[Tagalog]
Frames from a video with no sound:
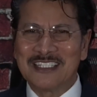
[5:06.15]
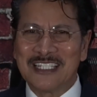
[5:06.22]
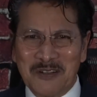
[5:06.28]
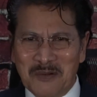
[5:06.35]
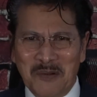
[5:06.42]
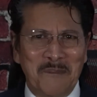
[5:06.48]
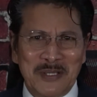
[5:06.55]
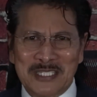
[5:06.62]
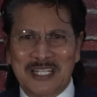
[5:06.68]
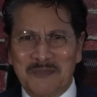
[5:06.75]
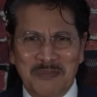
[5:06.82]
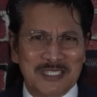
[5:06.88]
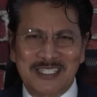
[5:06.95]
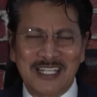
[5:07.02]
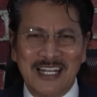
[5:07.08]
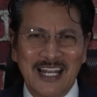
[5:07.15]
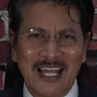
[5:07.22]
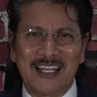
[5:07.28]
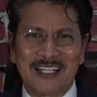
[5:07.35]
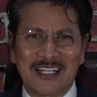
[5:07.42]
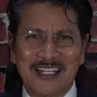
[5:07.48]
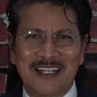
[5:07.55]
Hindi naman basta-basta
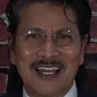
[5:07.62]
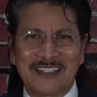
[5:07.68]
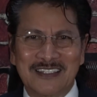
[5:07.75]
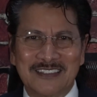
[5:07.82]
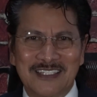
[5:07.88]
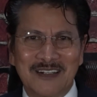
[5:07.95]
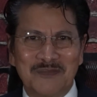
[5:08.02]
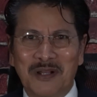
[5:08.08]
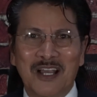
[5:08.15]
ilalagay natin dyan.